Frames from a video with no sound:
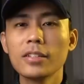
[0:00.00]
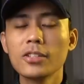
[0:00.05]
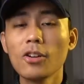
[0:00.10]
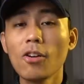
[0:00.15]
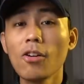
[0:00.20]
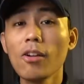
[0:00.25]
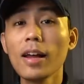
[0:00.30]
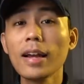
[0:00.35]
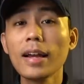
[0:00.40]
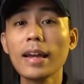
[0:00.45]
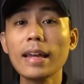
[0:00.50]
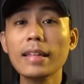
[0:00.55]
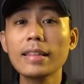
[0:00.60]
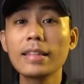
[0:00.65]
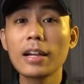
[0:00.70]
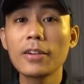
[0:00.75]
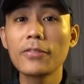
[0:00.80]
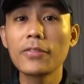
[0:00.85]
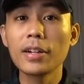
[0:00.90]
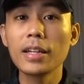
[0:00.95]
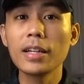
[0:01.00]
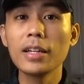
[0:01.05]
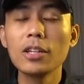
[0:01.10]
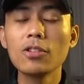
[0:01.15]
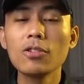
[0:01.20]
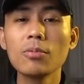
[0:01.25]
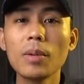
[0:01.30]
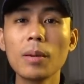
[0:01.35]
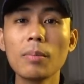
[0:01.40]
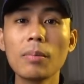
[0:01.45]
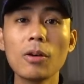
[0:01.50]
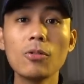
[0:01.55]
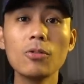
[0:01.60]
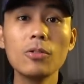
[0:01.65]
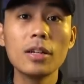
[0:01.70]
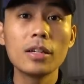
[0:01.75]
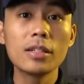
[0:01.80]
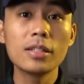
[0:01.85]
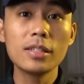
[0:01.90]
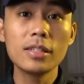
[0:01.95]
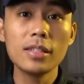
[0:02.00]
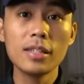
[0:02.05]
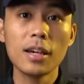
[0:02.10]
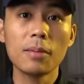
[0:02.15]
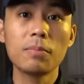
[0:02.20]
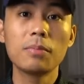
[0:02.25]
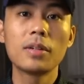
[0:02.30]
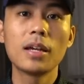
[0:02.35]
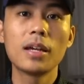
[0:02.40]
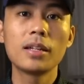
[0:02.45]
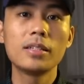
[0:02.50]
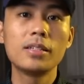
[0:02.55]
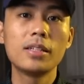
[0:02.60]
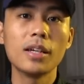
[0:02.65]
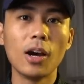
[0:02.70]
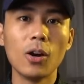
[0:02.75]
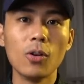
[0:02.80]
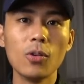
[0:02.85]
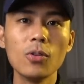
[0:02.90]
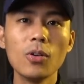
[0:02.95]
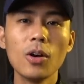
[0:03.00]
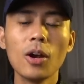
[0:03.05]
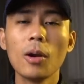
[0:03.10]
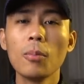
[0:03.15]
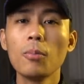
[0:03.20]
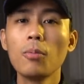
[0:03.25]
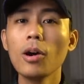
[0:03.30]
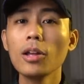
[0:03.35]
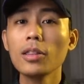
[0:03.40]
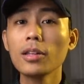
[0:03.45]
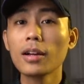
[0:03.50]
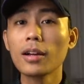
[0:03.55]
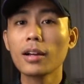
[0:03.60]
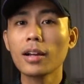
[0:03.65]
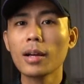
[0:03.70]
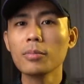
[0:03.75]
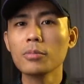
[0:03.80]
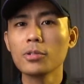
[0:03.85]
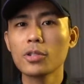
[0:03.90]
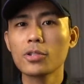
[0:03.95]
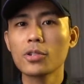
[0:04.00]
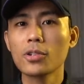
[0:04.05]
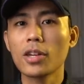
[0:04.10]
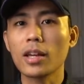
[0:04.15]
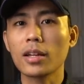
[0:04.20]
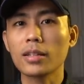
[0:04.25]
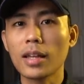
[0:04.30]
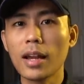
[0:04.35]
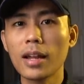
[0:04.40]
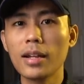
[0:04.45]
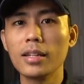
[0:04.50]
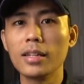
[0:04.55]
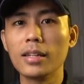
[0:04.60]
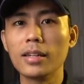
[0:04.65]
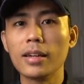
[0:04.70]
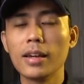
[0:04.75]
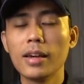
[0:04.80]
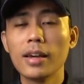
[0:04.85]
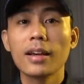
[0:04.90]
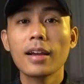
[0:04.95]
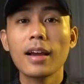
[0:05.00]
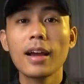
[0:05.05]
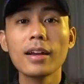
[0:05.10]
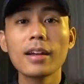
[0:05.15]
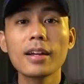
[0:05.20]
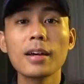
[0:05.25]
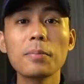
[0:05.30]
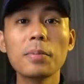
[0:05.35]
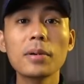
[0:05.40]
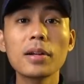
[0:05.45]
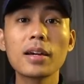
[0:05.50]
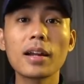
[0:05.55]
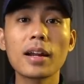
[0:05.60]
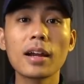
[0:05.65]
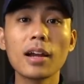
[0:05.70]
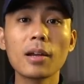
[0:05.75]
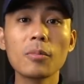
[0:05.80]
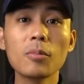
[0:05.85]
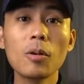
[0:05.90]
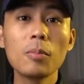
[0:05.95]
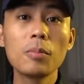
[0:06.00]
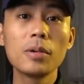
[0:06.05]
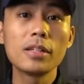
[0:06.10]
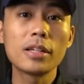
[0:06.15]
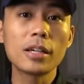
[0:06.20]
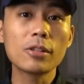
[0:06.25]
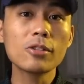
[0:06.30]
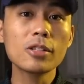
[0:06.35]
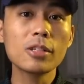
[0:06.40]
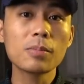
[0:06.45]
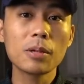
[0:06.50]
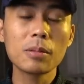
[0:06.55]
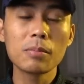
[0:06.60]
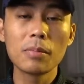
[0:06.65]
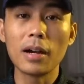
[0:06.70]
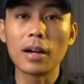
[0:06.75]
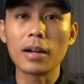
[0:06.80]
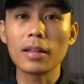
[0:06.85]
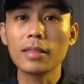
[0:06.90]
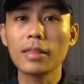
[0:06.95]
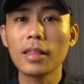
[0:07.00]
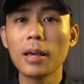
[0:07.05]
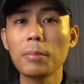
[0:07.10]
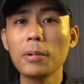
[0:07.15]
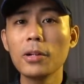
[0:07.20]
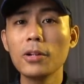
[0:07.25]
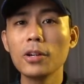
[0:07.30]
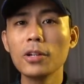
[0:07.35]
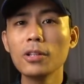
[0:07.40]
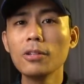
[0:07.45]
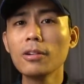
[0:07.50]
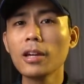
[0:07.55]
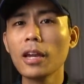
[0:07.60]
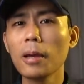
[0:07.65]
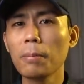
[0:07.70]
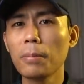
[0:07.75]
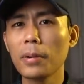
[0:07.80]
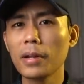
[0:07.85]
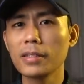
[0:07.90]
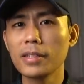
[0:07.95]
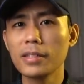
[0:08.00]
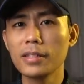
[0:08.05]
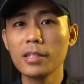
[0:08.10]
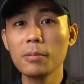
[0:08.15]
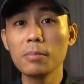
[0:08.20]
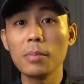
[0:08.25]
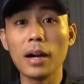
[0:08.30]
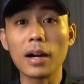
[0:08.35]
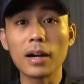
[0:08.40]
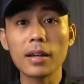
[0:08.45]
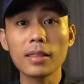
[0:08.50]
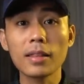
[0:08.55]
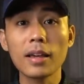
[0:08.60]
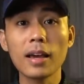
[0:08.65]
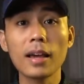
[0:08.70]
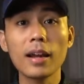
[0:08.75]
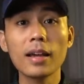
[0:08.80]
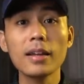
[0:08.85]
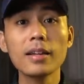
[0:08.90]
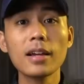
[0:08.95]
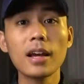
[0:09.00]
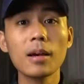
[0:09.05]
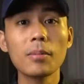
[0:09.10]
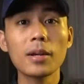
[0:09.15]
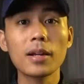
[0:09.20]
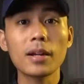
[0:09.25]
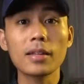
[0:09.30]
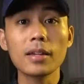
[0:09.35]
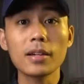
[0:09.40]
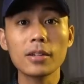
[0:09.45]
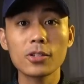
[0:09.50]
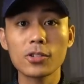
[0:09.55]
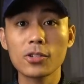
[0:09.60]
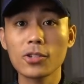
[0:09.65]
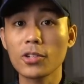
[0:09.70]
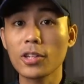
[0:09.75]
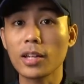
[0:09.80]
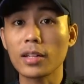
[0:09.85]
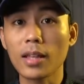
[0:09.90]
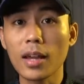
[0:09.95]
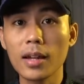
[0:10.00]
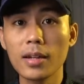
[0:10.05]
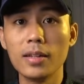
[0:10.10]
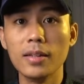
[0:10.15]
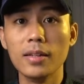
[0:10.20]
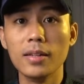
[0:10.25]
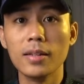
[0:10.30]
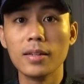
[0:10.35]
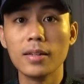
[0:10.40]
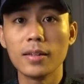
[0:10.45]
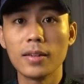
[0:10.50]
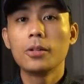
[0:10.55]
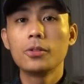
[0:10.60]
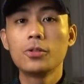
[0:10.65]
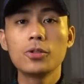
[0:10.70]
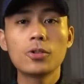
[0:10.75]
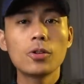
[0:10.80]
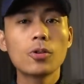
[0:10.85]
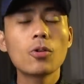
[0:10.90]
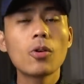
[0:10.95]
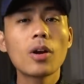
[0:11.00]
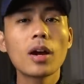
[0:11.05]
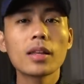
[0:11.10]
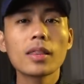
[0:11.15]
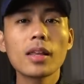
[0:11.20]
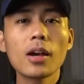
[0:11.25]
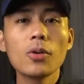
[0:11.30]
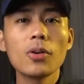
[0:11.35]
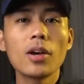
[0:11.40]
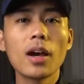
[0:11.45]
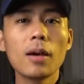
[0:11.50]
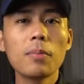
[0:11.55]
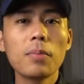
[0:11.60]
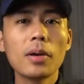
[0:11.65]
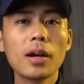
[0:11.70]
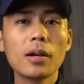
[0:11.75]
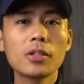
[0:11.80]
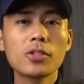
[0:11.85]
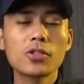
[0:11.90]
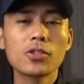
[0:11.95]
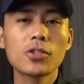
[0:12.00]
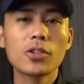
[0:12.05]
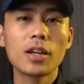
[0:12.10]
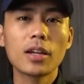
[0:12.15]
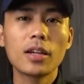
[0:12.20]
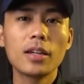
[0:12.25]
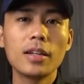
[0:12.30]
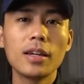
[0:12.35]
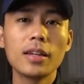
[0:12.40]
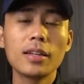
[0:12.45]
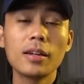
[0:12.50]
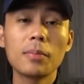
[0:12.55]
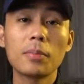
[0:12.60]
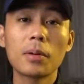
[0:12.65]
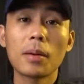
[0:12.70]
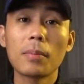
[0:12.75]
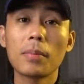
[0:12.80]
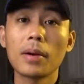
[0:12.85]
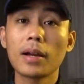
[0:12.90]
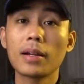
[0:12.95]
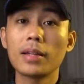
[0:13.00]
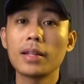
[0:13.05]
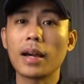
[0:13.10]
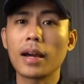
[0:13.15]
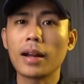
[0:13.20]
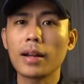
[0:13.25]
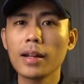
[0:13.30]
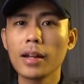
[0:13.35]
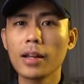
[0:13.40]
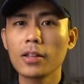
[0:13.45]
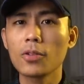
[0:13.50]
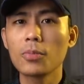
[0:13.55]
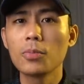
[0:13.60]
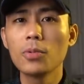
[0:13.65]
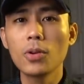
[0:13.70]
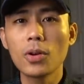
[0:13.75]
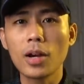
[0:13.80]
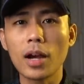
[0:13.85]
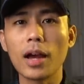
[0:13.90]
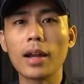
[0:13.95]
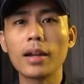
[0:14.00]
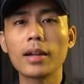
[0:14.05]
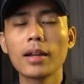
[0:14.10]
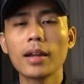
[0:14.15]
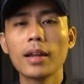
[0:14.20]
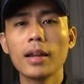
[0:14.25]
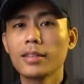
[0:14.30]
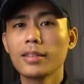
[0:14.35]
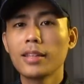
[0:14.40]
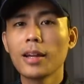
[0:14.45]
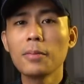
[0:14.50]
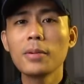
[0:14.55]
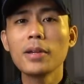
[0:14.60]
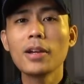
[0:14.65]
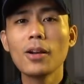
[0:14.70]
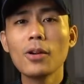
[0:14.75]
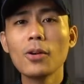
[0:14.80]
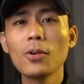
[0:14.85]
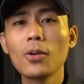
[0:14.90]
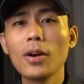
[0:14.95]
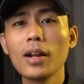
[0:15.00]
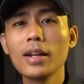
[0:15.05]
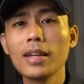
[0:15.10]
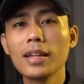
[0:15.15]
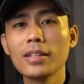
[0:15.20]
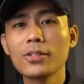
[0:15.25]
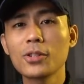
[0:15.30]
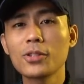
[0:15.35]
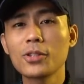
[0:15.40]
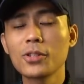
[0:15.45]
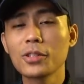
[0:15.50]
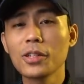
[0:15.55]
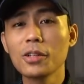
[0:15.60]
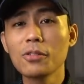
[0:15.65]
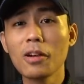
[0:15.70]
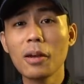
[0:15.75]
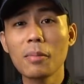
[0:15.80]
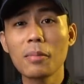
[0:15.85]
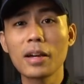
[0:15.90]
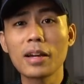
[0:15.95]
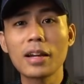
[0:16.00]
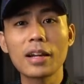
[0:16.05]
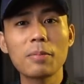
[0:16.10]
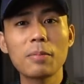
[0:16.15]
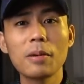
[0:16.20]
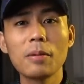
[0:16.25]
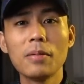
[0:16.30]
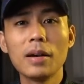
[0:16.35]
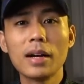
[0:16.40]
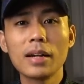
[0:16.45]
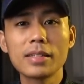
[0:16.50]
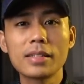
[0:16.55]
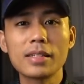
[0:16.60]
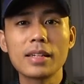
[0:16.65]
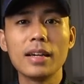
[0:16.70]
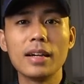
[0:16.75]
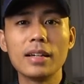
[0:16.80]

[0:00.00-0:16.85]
Seolah kayak driver ini tuh memang udah siap dari jauh buat ngerekam sosok yang tadi. Karena pergerakan mobilnya tuh cepat banget, tapi doi itu kayak presisi banget ngarahin kameranya ke sosok yang tadi. Jujur gue nggak tahu ya apakah sosok yang ini adalah penampakan yang real atau bukan. Tapi kalau gue lihat sosoknya tuh emang creepy banget sih